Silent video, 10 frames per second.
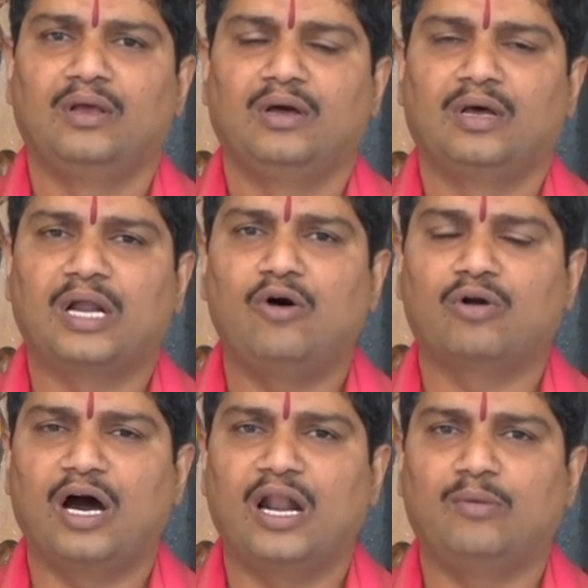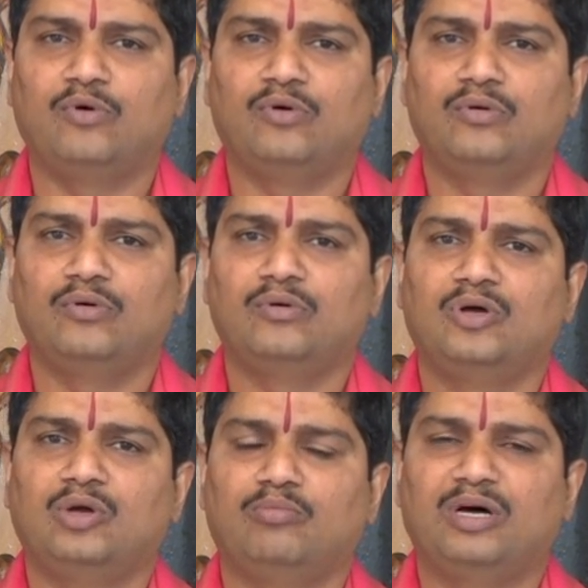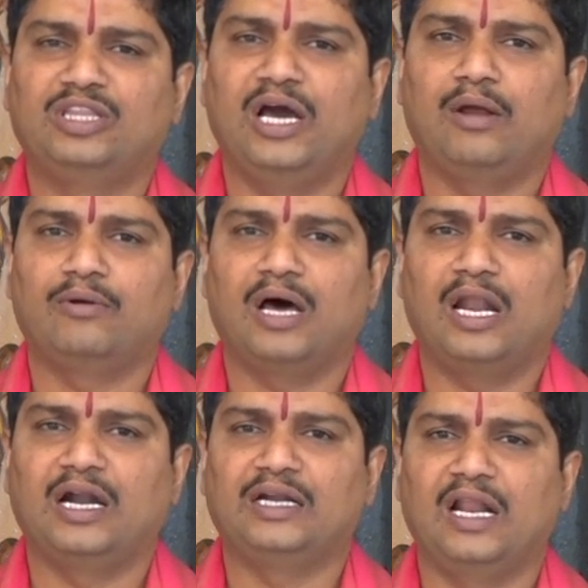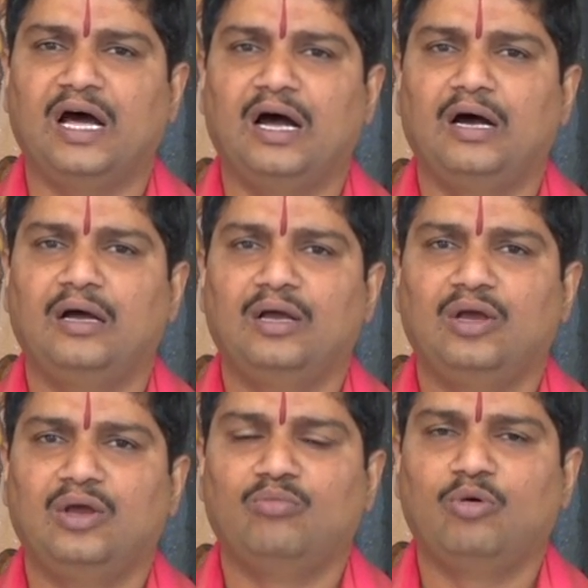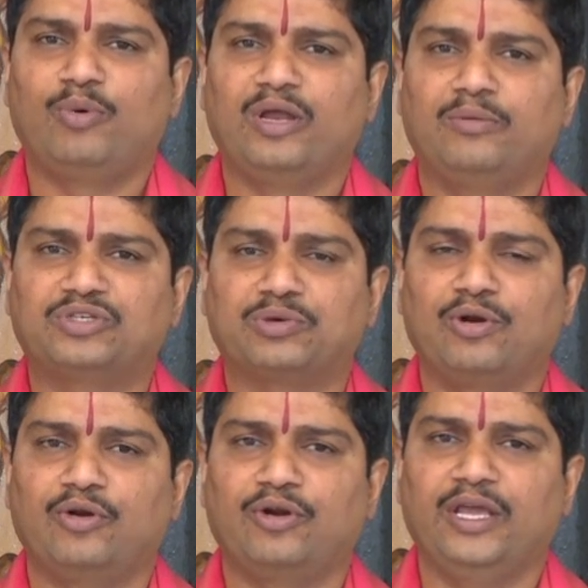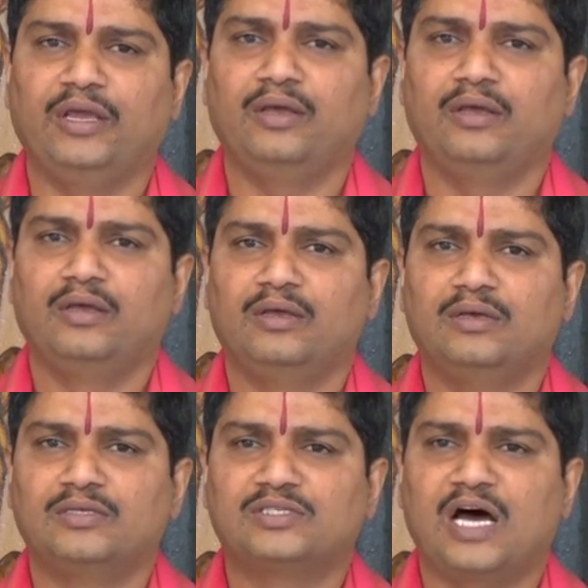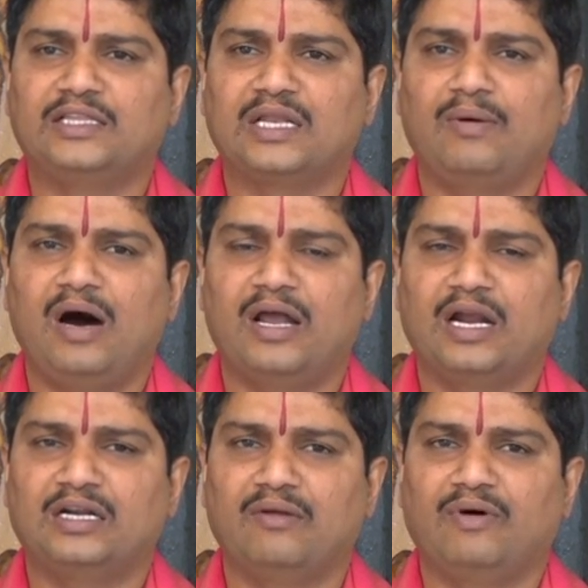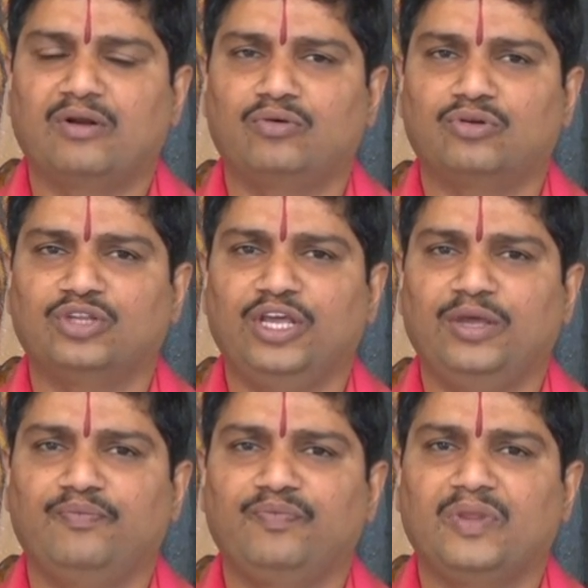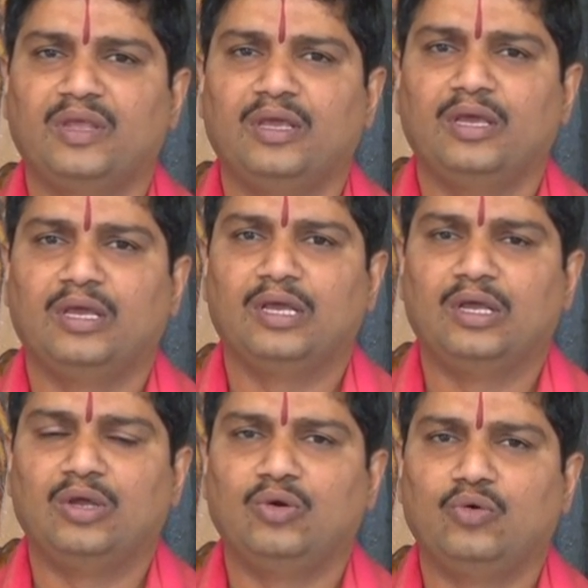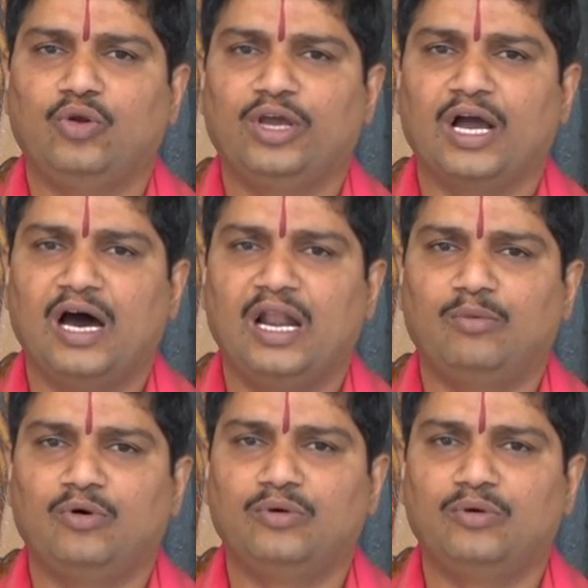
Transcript: రాహుకాలము మధ్యాహ్నం నాలుగు గంటల ముప్పై నిమిషముల నుండి సాయంత్రం ఆరు గంటల వరకు ఉంటుంది గులిక కాలము